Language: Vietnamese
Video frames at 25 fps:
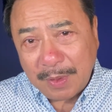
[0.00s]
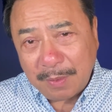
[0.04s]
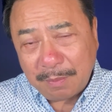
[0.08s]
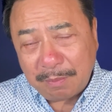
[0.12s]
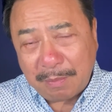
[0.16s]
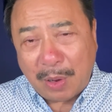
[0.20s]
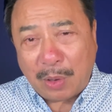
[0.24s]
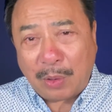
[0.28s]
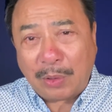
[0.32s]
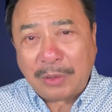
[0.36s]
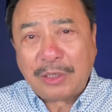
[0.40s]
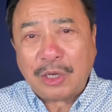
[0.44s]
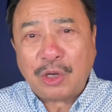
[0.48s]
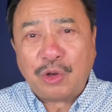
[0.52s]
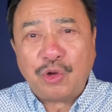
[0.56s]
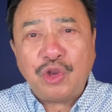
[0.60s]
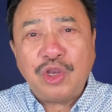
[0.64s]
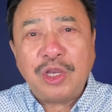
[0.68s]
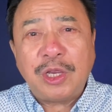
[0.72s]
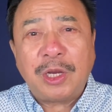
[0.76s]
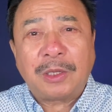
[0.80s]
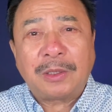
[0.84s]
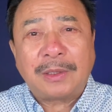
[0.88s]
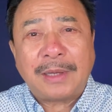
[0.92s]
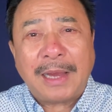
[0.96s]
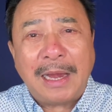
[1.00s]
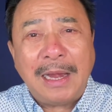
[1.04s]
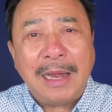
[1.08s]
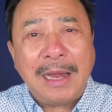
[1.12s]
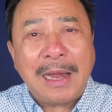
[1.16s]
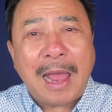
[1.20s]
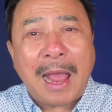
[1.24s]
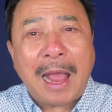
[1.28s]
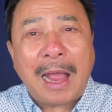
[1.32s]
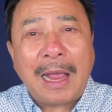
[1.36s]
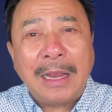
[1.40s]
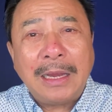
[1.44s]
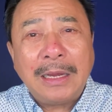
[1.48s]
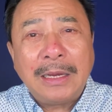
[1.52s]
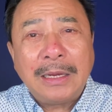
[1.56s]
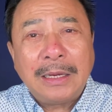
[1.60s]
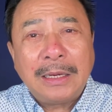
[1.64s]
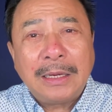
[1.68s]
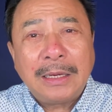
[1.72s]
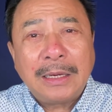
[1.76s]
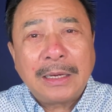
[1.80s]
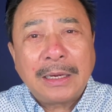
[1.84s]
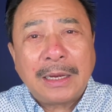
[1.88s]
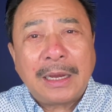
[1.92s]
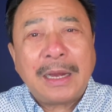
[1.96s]
Mà nó thì nó nhìn thấy là
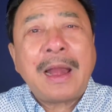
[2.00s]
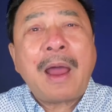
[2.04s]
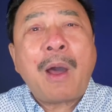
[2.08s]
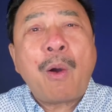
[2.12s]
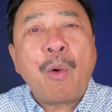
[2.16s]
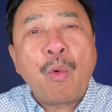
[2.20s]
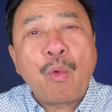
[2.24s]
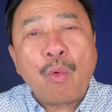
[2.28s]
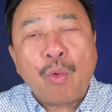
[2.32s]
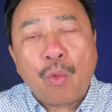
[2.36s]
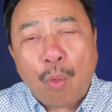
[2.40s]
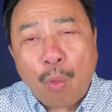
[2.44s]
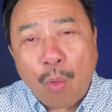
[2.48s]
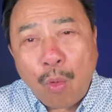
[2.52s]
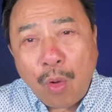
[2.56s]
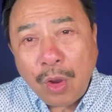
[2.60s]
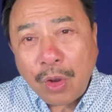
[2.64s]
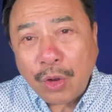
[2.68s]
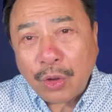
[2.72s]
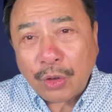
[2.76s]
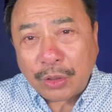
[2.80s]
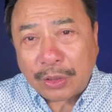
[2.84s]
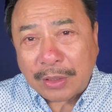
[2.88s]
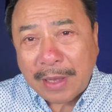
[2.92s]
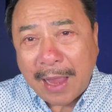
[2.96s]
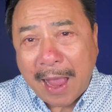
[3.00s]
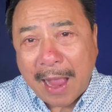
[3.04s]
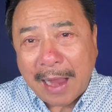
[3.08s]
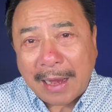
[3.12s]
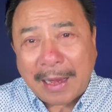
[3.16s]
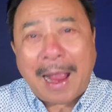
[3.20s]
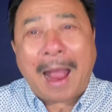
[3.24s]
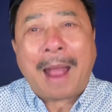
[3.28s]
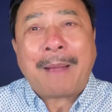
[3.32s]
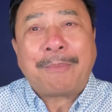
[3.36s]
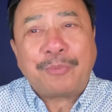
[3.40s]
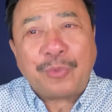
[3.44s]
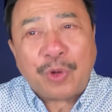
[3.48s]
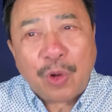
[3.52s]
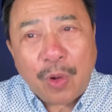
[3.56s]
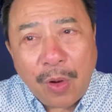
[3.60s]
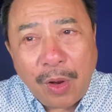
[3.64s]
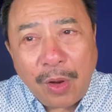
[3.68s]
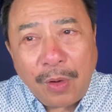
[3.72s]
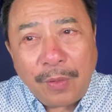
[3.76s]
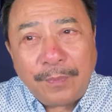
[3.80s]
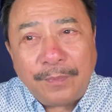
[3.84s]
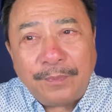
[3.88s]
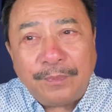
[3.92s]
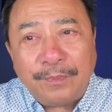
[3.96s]
cái đầu của người ta cạp nó.